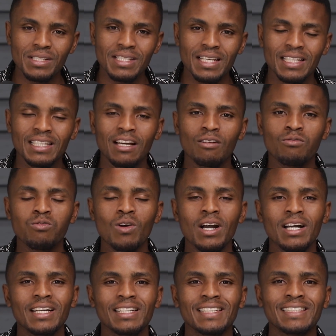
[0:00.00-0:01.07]
c'est
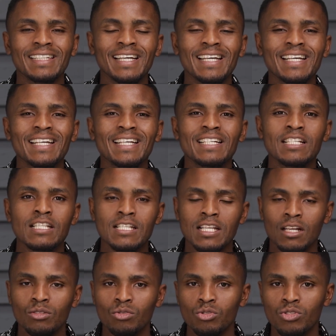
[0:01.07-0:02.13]
d'avoir des
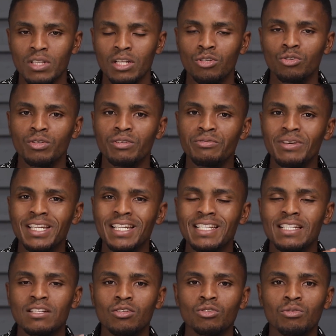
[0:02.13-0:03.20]
annonces, c'est-à-dire que de faire des
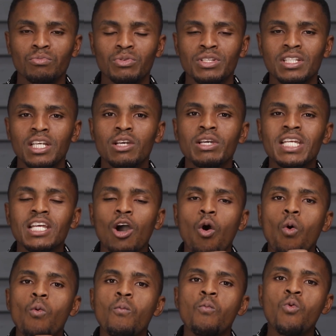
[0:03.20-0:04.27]
annonces de publicité, il y a
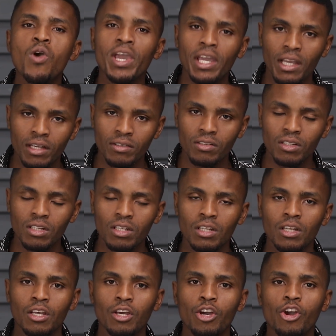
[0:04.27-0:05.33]
au moins
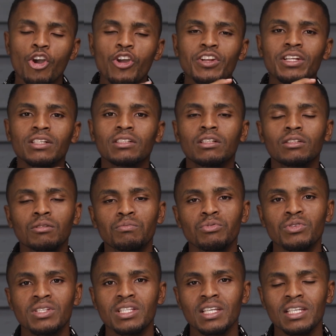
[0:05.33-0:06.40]
un ancien de
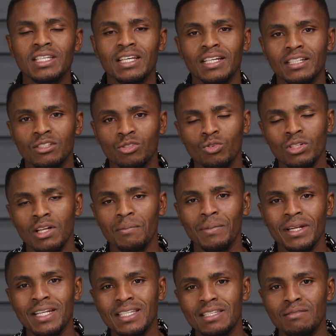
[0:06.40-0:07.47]
publicité qui est ce qu'on
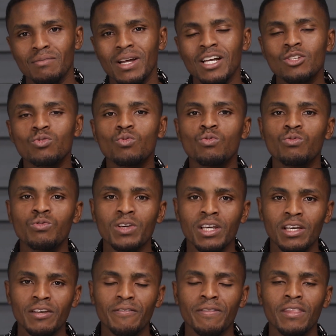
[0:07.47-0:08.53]
appelle un ciblage
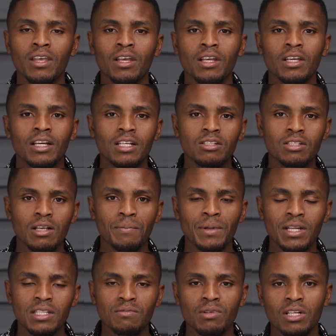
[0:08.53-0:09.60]
ouvert. Qu'est-ce que ça s'appelle
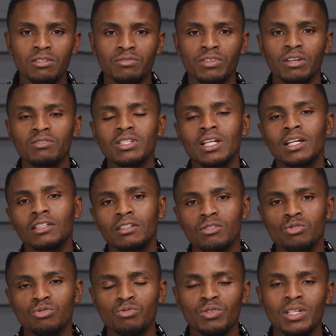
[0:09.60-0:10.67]
un ciblage ouvert Vous allez entendre
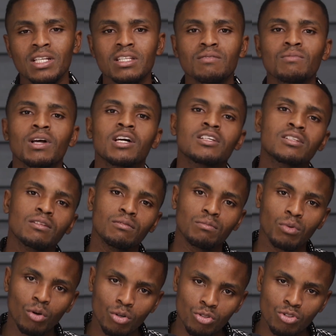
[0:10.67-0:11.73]
souvent les ciblages
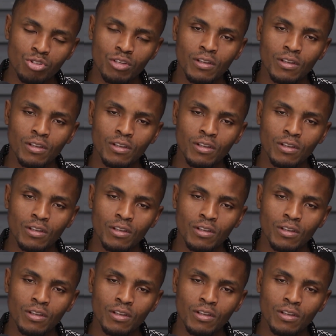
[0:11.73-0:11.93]
broad.